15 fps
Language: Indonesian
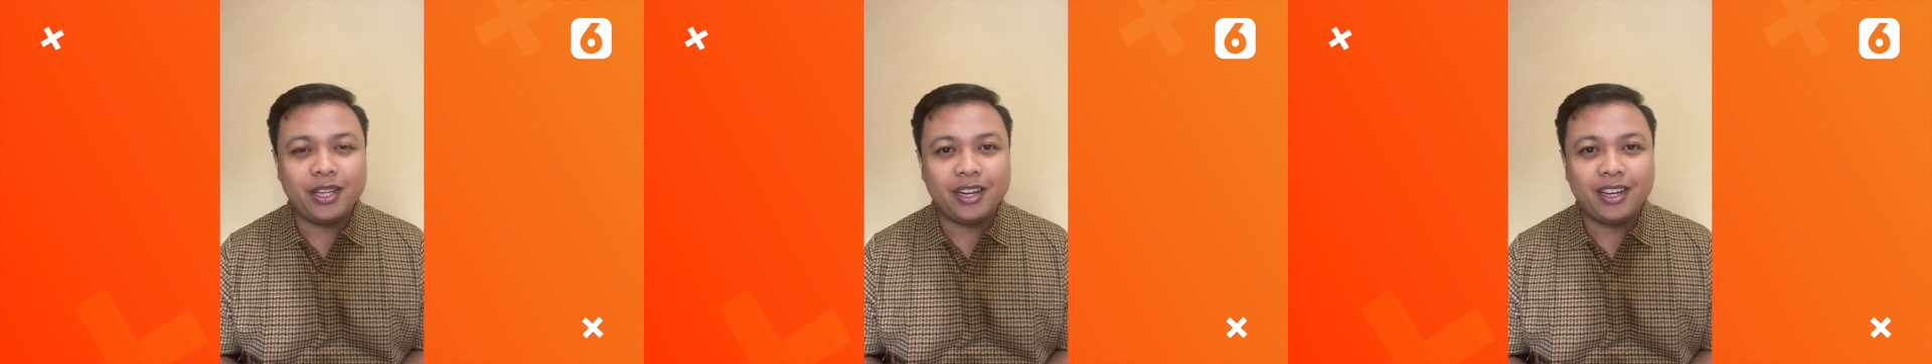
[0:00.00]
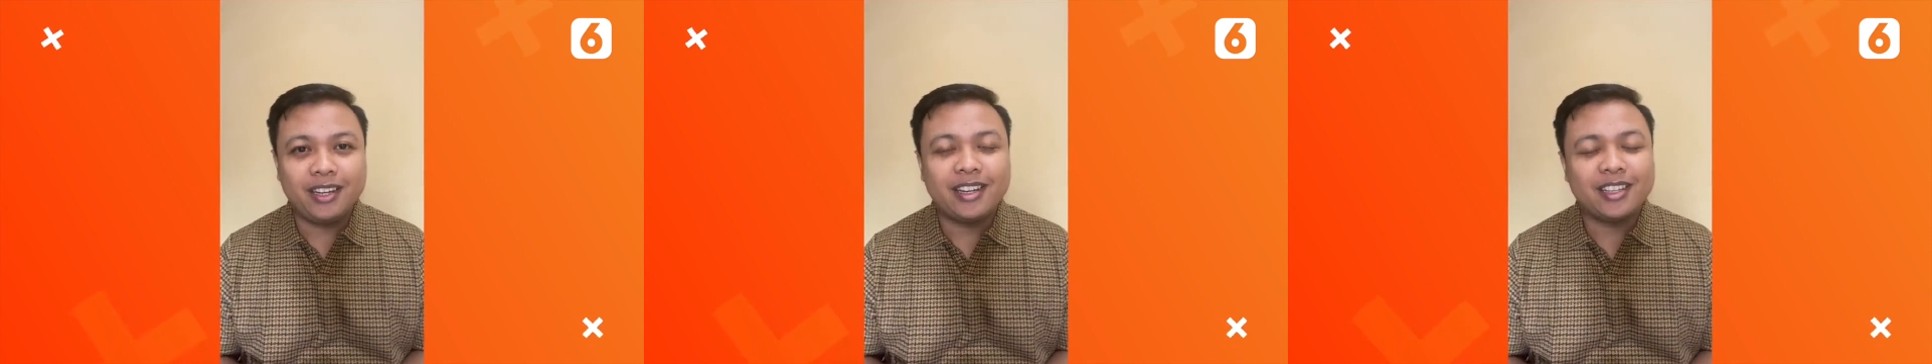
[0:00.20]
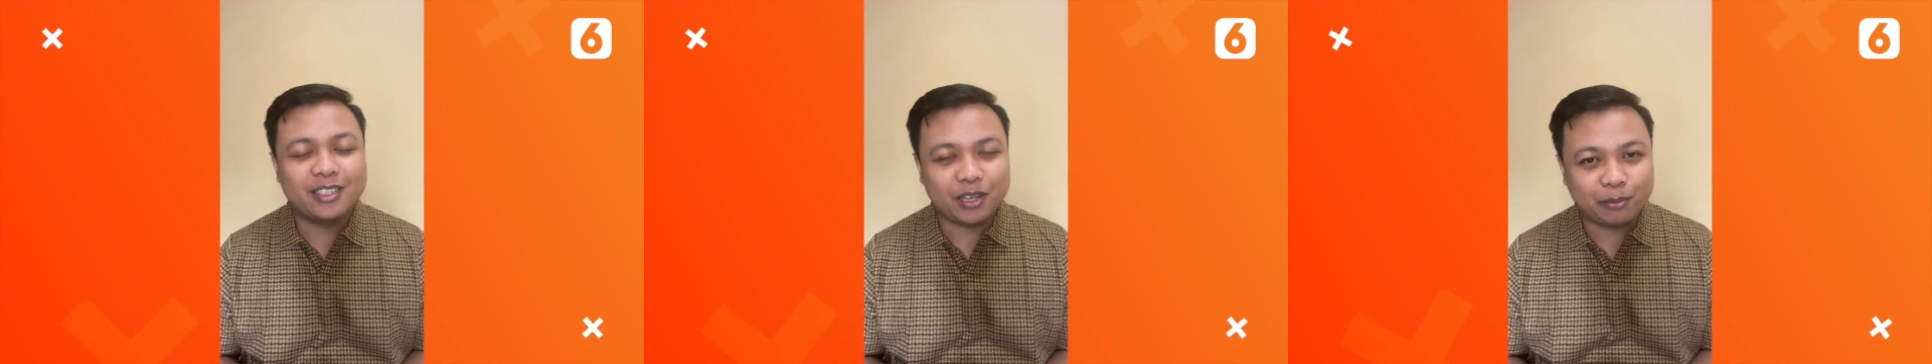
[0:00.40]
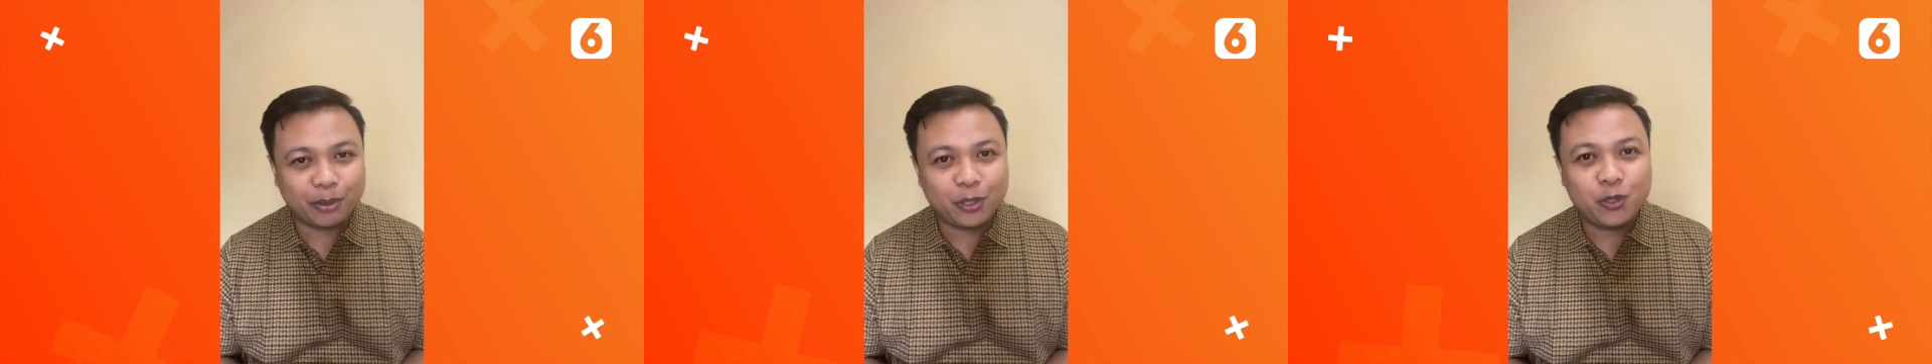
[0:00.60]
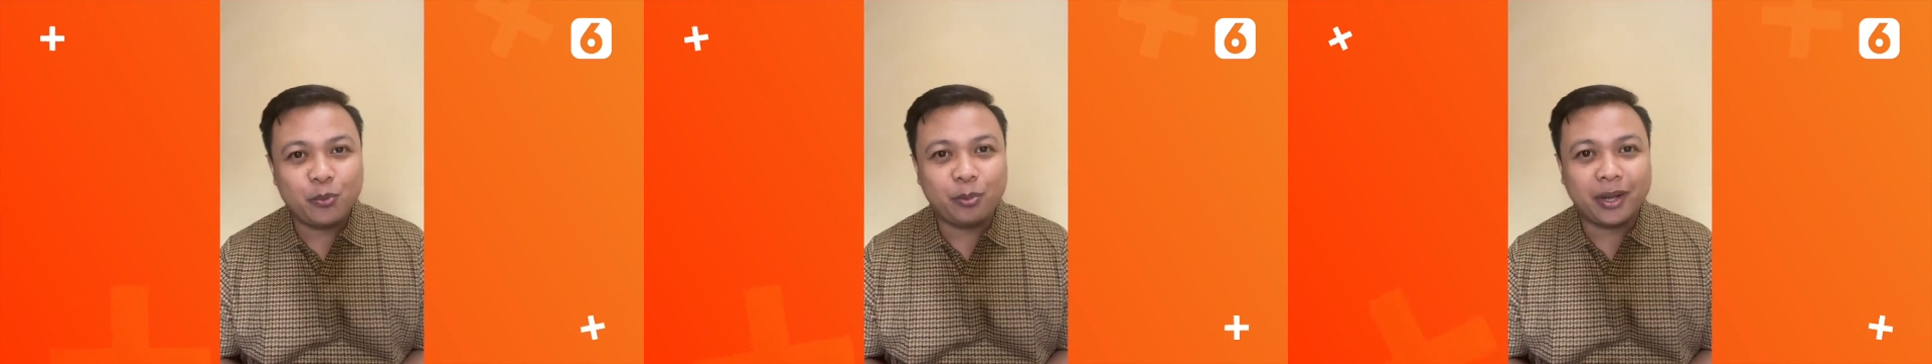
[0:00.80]
diri dan
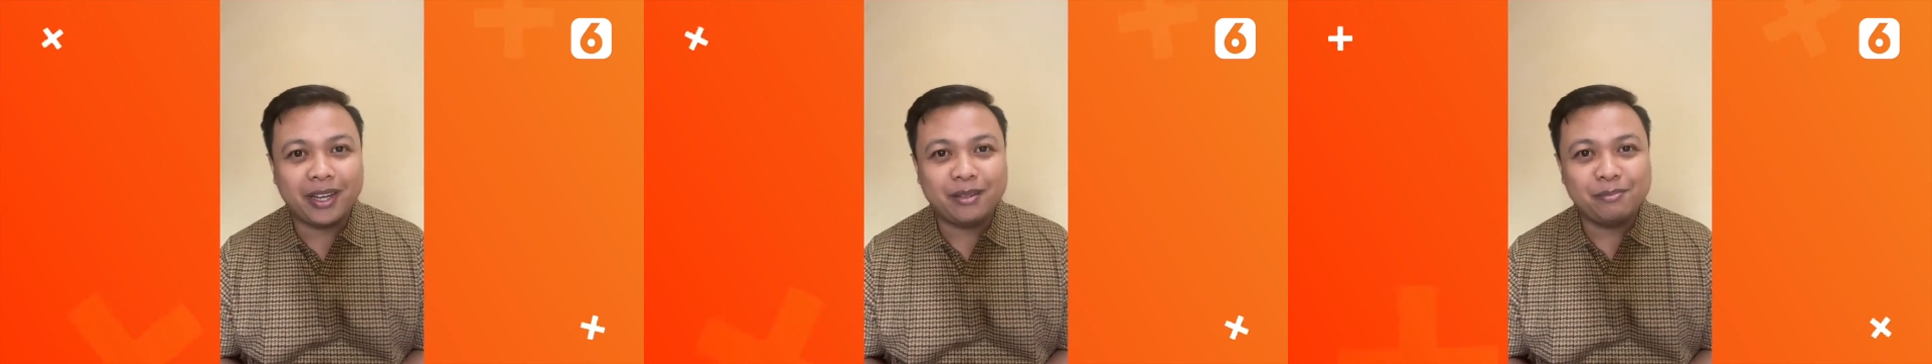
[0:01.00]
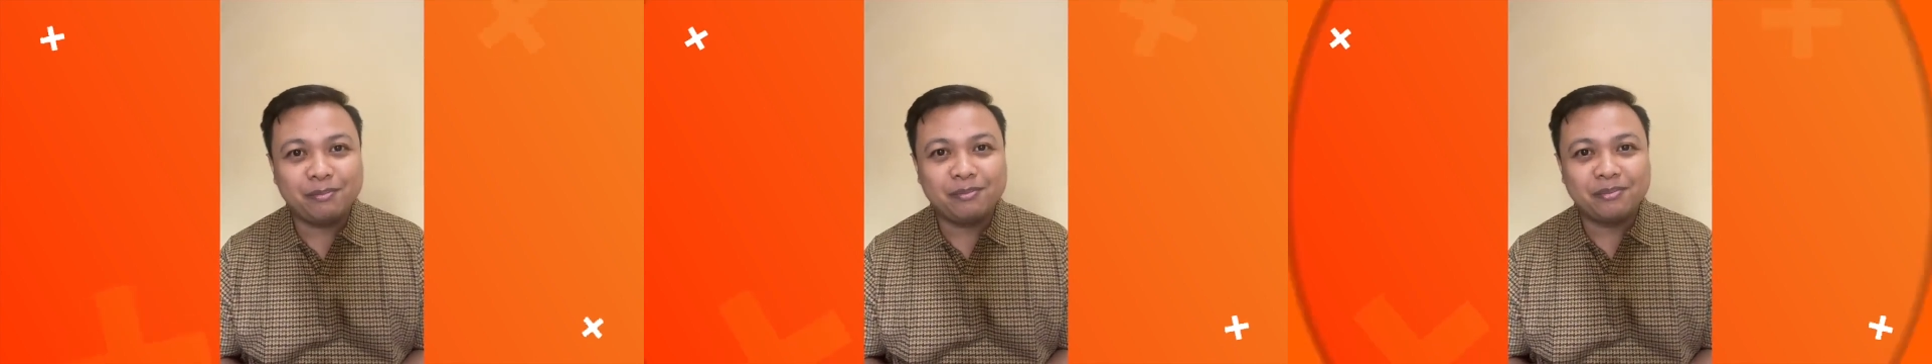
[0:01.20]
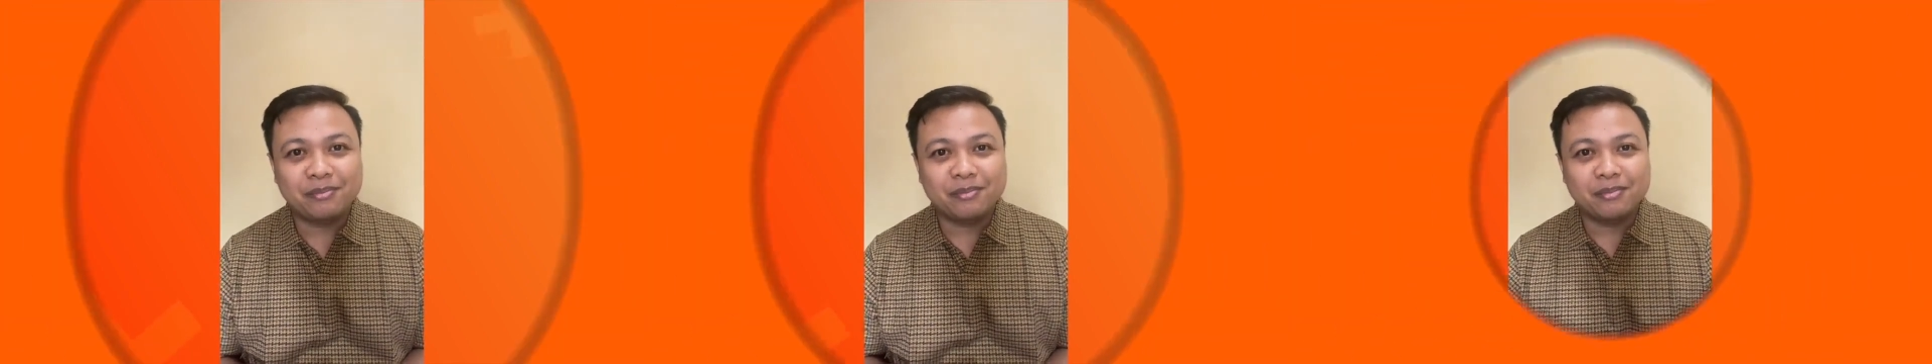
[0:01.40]
sampai jumpa.